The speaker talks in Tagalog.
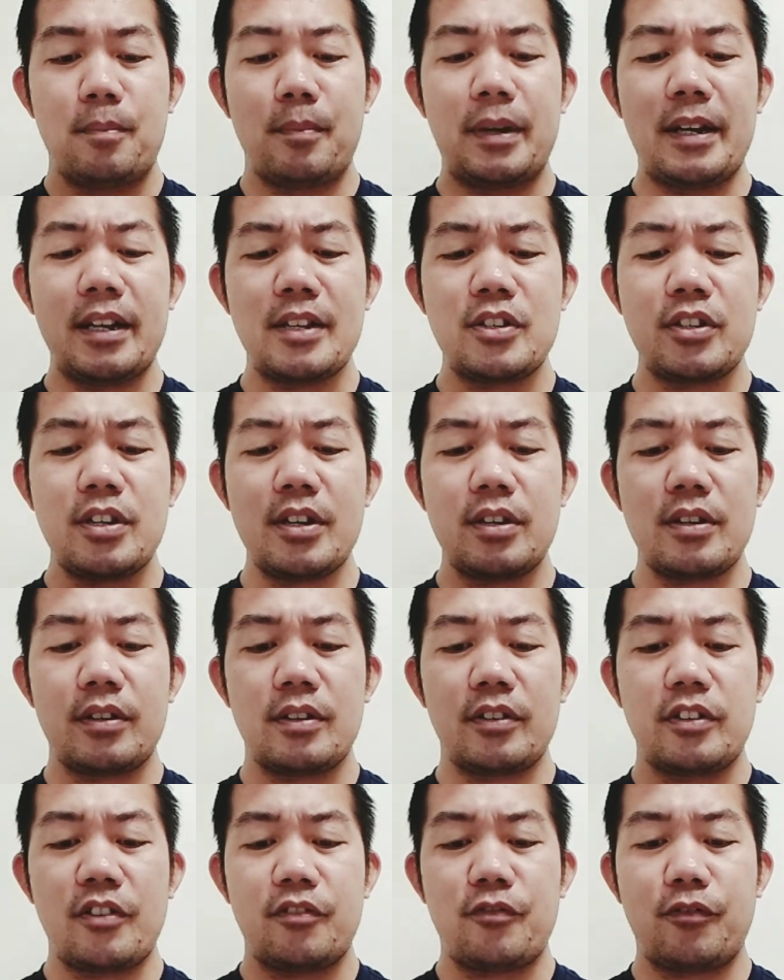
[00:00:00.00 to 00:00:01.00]
Be not
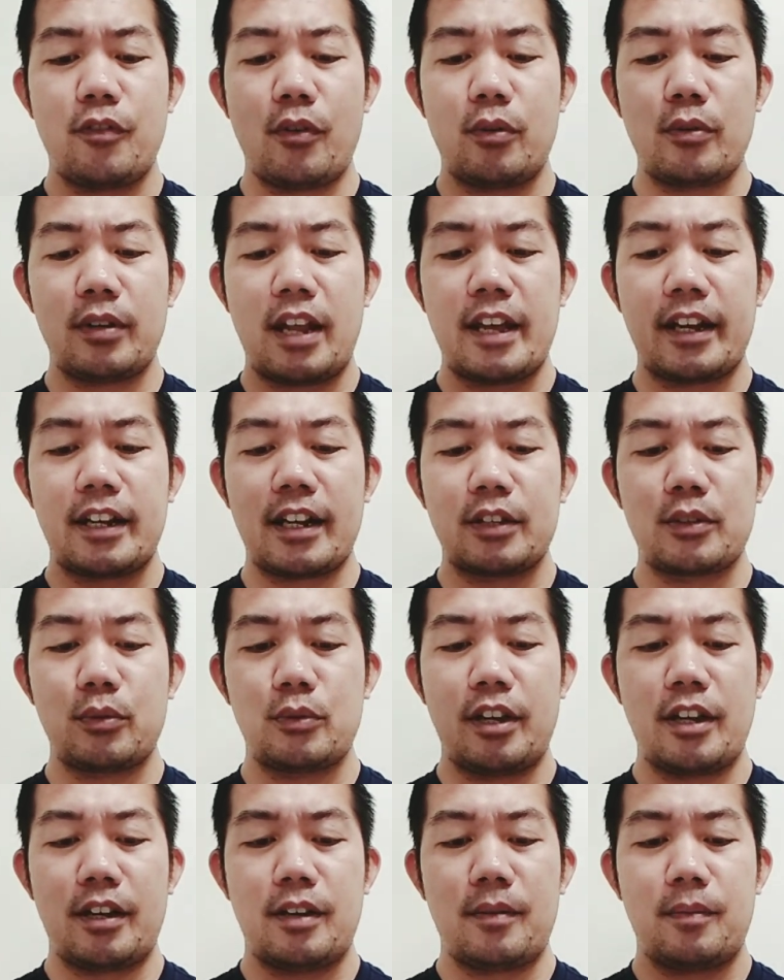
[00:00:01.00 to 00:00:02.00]
ye therefore like unto
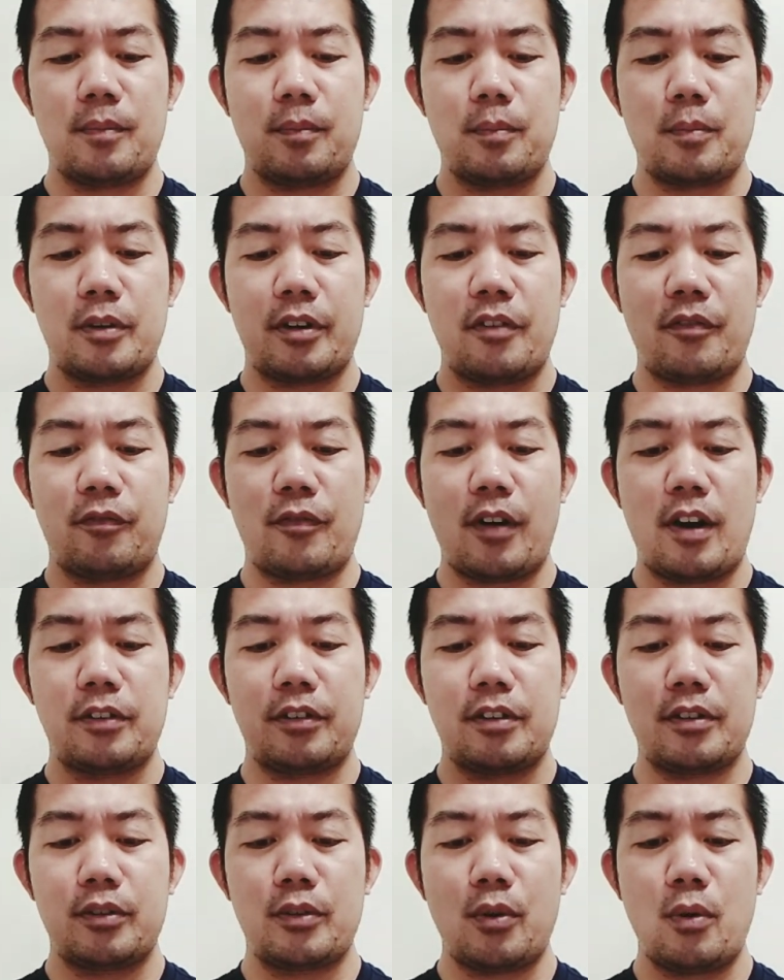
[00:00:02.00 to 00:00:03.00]
them, for the
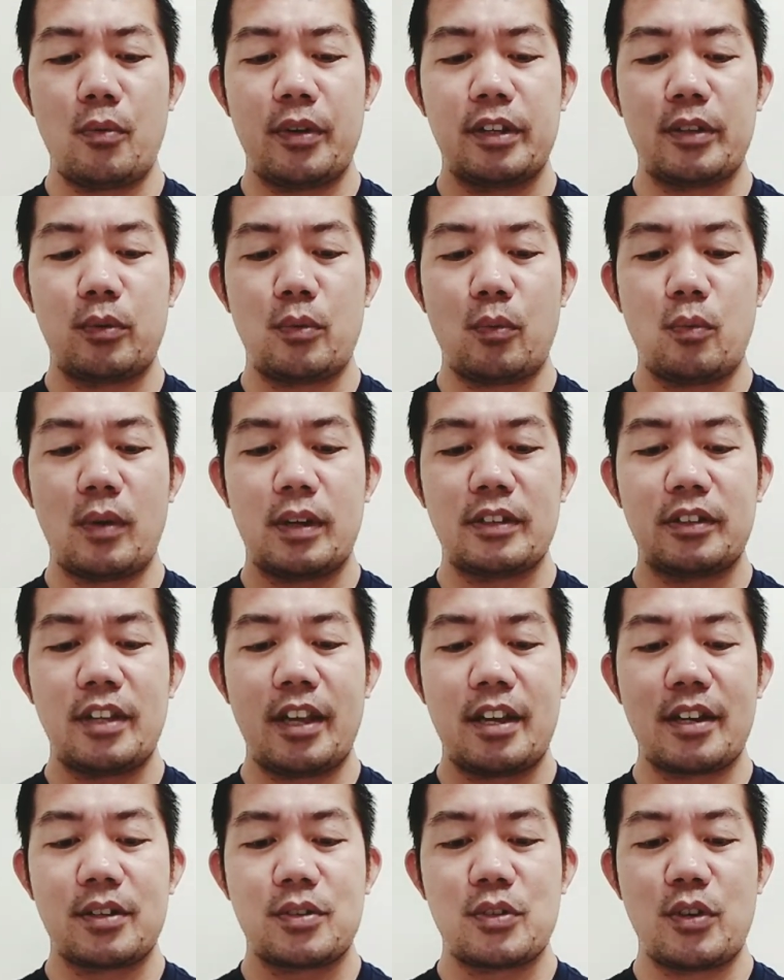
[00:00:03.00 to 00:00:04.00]
Father knoweth what
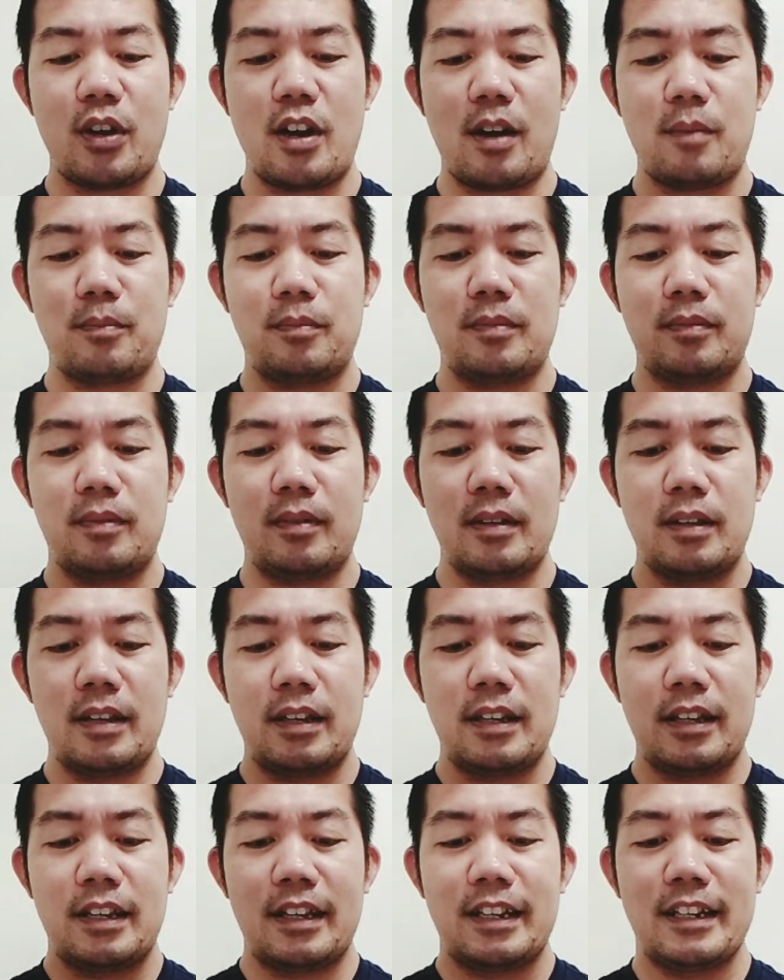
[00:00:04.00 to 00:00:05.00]
things ye have
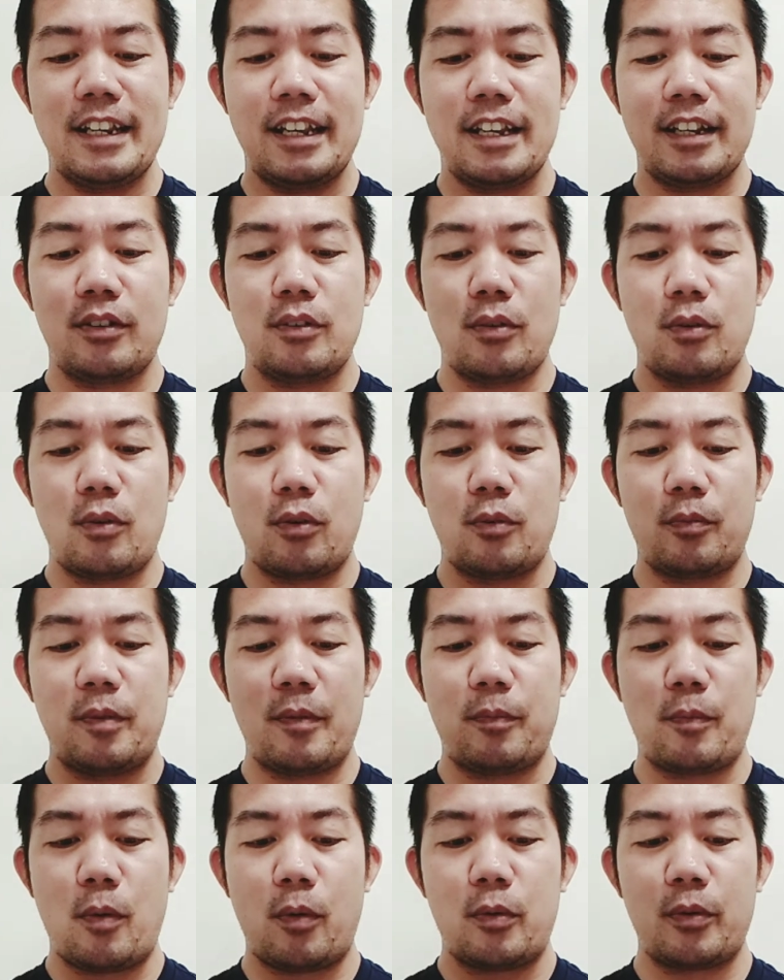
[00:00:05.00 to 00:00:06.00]
need or
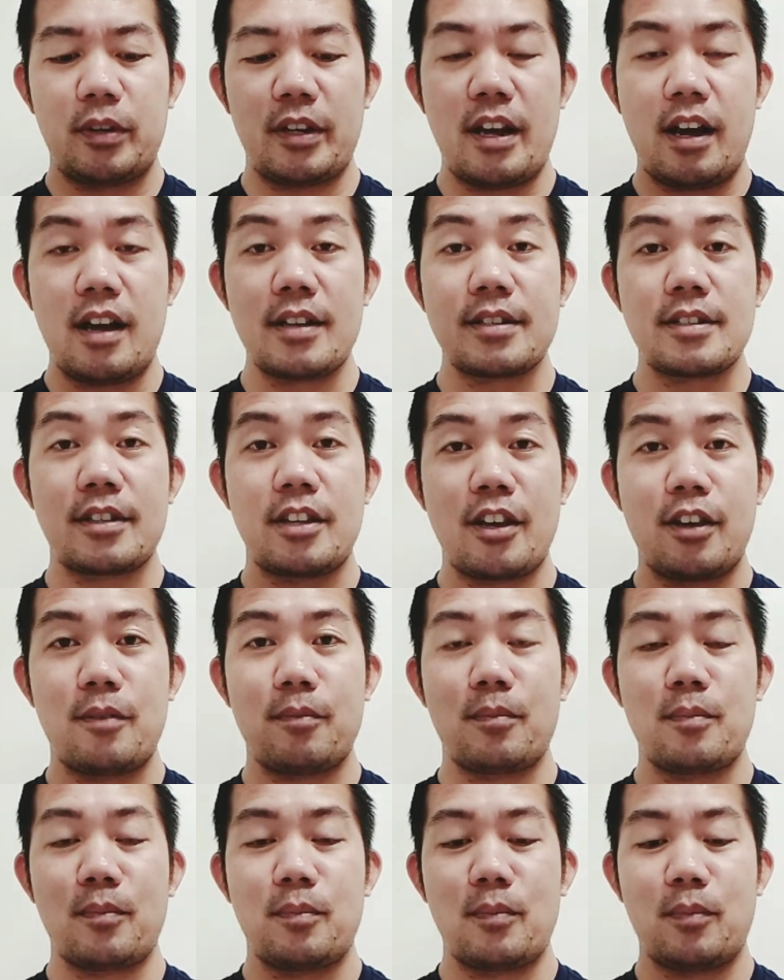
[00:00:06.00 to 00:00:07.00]
before ye ask
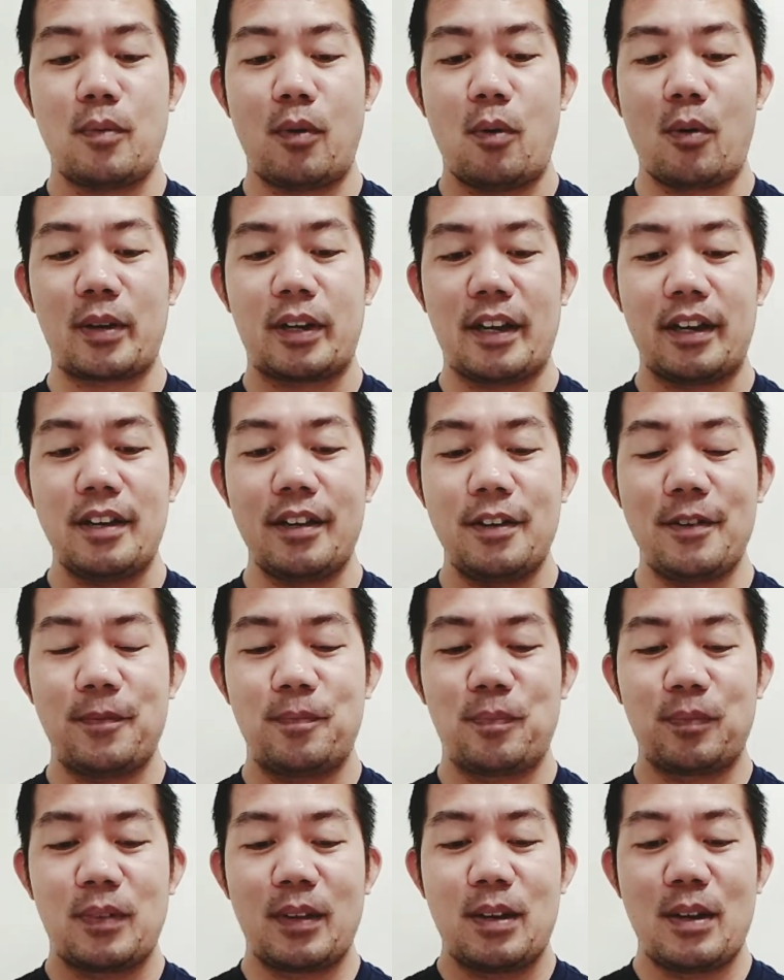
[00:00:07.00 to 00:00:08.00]
Him. Okay?
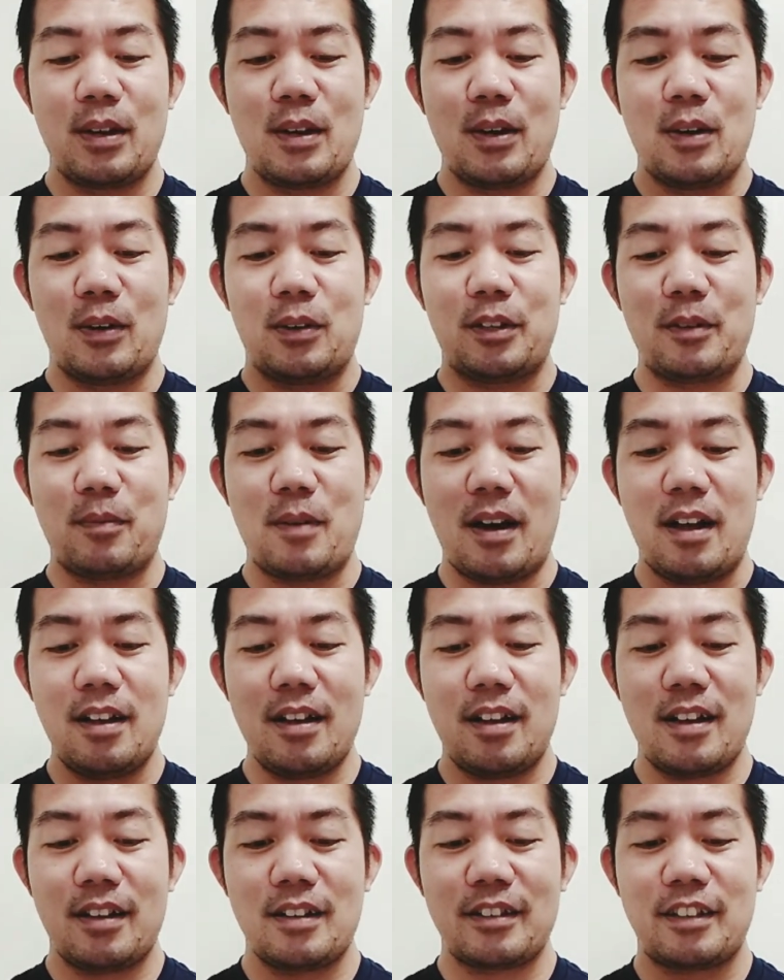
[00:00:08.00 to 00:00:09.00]
O di
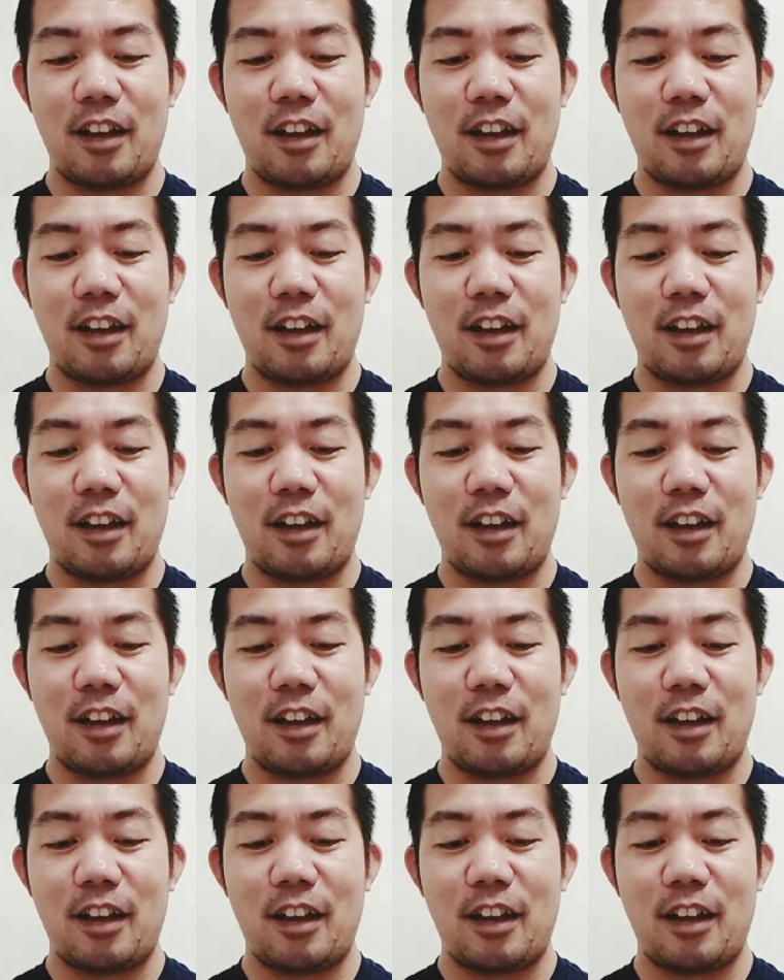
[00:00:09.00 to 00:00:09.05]
ba?